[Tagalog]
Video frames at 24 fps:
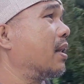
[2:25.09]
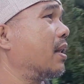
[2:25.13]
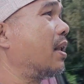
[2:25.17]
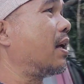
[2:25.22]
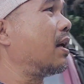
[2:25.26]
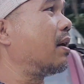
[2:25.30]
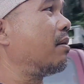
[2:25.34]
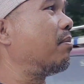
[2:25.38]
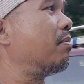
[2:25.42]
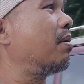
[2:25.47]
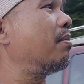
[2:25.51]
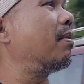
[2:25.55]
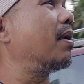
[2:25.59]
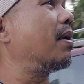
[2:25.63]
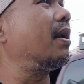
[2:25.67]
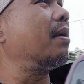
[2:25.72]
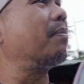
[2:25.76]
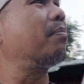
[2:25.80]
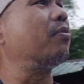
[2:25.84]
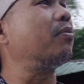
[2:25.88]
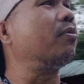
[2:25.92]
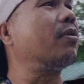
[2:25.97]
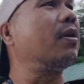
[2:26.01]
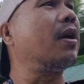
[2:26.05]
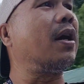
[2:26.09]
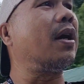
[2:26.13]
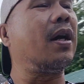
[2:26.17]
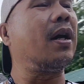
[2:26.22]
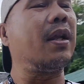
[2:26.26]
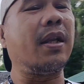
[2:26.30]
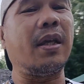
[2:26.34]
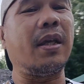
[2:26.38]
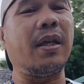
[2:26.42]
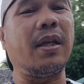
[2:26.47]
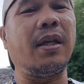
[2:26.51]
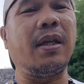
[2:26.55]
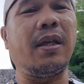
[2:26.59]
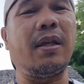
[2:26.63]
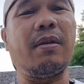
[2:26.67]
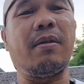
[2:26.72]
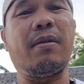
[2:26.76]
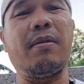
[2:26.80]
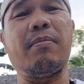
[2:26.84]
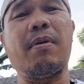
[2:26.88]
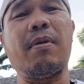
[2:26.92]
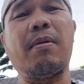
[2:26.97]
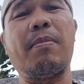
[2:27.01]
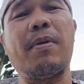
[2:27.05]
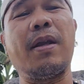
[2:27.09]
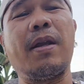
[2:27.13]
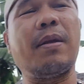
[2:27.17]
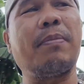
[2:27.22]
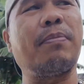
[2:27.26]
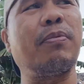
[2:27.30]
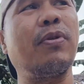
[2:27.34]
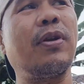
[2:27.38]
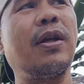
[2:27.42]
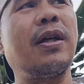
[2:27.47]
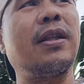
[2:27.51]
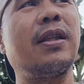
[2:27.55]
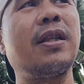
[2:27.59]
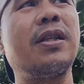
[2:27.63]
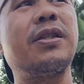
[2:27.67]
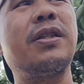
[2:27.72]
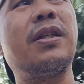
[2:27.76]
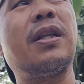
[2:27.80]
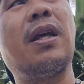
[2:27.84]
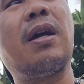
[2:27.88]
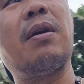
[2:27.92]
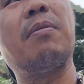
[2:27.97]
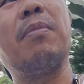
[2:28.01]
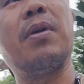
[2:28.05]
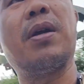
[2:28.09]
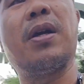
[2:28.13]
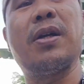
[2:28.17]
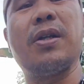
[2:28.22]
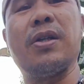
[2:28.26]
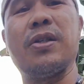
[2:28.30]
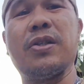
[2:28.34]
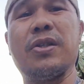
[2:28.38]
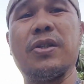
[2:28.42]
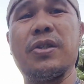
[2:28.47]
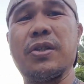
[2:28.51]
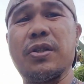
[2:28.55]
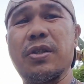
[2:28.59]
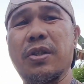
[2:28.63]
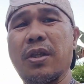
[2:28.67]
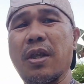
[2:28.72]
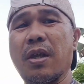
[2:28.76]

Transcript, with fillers: naibaba na po ah, naibaba na po natin sila Marge